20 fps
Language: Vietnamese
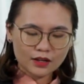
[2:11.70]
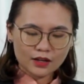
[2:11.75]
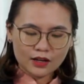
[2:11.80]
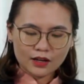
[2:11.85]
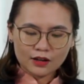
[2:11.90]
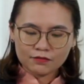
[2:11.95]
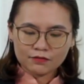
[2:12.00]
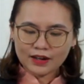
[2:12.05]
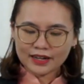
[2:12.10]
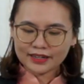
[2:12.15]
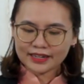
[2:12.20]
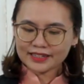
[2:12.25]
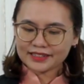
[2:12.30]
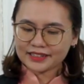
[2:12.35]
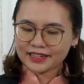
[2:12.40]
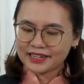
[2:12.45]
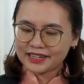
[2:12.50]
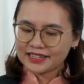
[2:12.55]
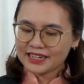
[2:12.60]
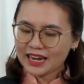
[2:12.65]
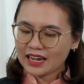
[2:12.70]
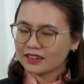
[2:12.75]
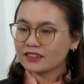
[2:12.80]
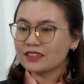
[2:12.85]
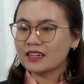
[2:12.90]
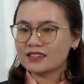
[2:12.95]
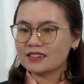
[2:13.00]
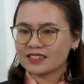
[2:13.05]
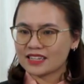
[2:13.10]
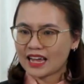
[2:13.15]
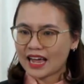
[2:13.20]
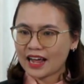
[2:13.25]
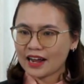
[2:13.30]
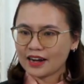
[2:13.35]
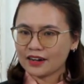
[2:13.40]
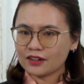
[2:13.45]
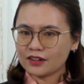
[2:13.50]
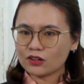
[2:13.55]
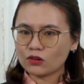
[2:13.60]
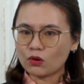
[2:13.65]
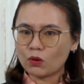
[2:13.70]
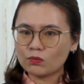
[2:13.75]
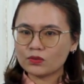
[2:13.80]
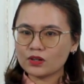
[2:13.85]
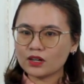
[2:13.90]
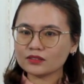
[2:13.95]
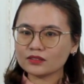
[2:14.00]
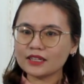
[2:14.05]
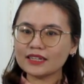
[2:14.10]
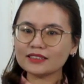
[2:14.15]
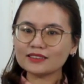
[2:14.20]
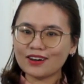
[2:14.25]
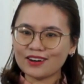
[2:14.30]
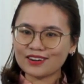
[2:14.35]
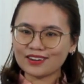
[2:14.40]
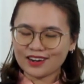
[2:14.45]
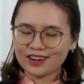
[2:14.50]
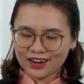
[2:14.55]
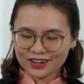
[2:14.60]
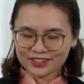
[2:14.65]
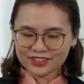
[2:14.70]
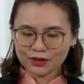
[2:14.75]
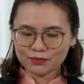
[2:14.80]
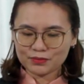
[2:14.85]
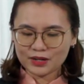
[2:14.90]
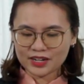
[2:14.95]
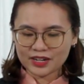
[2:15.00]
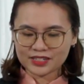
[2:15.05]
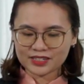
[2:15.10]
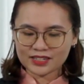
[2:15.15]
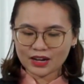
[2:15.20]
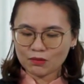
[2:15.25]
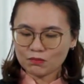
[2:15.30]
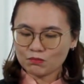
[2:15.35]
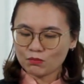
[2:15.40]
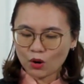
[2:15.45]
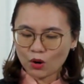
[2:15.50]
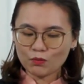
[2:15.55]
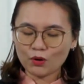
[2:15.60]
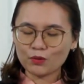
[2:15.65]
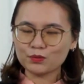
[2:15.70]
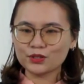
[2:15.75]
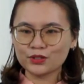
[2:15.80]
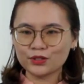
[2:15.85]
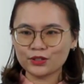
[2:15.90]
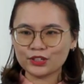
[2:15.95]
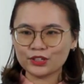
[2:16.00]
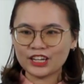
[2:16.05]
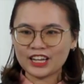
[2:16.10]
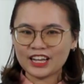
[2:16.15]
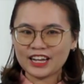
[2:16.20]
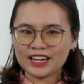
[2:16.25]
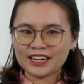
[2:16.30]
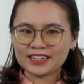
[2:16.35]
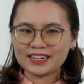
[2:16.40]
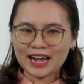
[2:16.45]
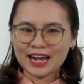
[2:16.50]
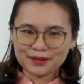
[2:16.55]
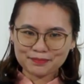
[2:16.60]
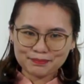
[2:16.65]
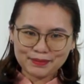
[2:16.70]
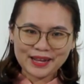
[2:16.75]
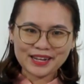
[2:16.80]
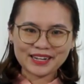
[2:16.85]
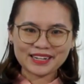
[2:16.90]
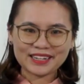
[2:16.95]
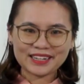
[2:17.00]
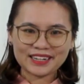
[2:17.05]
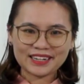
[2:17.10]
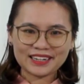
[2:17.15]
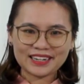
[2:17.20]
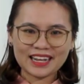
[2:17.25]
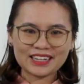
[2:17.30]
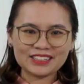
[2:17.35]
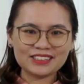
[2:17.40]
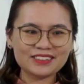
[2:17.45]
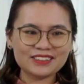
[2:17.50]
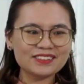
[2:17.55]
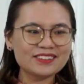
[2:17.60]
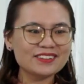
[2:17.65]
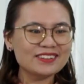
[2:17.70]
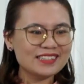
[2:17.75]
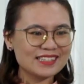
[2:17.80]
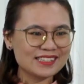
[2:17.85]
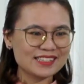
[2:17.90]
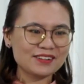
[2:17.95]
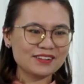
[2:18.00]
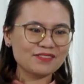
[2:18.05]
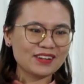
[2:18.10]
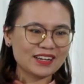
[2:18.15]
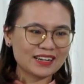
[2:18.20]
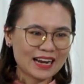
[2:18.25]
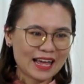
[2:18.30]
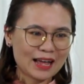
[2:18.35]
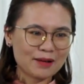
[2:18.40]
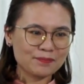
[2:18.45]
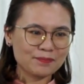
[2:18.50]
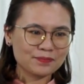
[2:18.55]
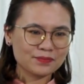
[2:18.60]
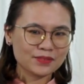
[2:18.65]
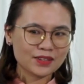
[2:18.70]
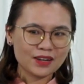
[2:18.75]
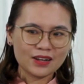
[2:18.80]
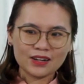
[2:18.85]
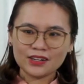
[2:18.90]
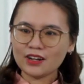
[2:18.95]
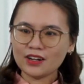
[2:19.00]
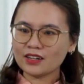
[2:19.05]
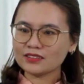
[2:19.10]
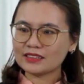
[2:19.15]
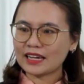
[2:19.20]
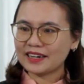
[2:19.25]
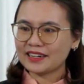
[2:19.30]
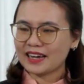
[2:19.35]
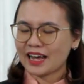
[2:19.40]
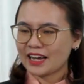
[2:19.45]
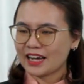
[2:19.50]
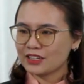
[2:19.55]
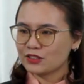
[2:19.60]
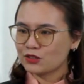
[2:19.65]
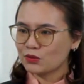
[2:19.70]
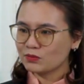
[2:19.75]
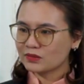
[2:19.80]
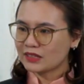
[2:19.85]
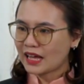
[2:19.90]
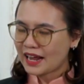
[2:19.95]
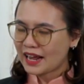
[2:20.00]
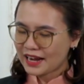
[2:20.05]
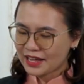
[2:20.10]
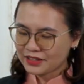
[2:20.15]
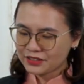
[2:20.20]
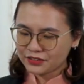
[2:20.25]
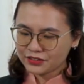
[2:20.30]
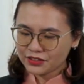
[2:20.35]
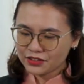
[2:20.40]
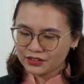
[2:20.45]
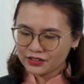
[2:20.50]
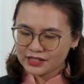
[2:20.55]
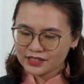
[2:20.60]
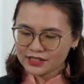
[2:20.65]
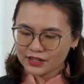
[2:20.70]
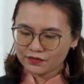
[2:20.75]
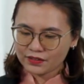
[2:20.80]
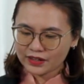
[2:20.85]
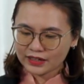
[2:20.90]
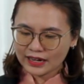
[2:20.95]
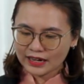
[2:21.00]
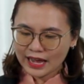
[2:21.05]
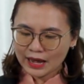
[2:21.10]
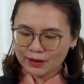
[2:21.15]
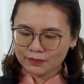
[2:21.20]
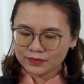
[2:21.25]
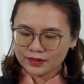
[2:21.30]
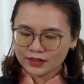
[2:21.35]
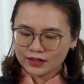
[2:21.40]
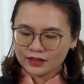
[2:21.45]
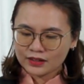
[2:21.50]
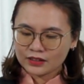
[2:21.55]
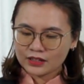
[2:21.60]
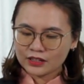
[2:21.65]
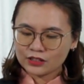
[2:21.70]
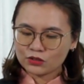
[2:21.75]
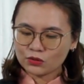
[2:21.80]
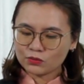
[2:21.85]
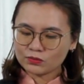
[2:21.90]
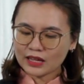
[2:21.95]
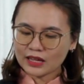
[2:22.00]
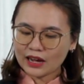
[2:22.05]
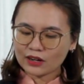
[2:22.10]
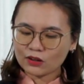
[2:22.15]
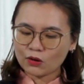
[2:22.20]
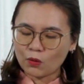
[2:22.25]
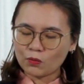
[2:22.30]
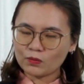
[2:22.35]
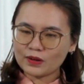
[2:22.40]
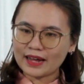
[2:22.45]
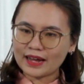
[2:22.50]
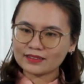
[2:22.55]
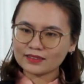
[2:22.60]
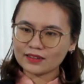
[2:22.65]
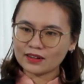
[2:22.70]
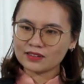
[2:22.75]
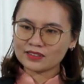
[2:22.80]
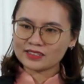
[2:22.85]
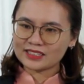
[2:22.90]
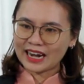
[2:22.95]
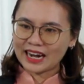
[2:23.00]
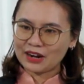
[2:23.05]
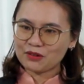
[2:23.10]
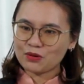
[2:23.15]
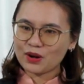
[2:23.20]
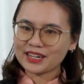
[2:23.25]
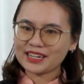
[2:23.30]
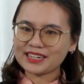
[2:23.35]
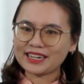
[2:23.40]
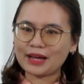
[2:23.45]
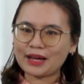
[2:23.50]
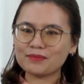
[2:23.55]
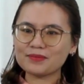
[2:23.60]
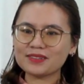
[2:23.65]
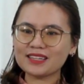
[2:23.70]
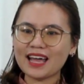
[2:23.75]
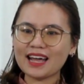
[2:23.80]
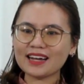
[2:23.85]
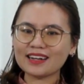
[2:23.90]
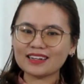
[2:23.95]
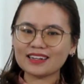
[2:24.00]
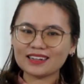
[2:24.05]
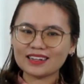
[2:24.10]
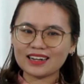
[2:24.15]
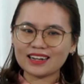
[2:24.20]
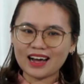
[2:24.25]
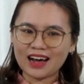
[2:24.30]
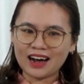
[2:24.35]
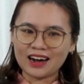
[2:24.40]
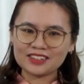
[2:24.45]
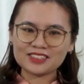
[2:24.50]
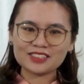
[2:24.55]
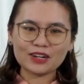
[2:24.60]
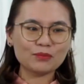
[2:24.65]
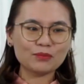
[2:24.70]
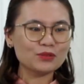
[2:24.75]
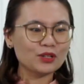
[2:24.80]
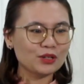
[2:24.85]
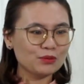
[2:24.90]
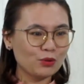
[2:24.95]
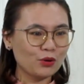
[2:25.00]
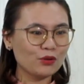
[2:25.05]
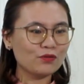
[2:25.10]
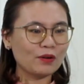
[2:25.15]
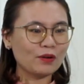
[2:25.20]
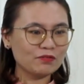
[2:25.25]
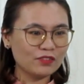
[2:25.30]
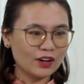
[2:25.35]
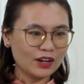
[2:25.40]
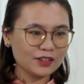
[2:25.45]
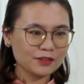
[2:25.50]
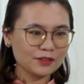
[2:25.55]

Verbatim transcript: và cái kỹ năng định giá nó cũng rất thiết thực ở trong đời sống mỗi một người đặc biệt là những người đi xin việc làm nếu ở tại đây chúng ta là những người đi xin việc làm thì chúng ta cũng đã từng trải qua cái cảm giác ở trong những buổi phỏng vấn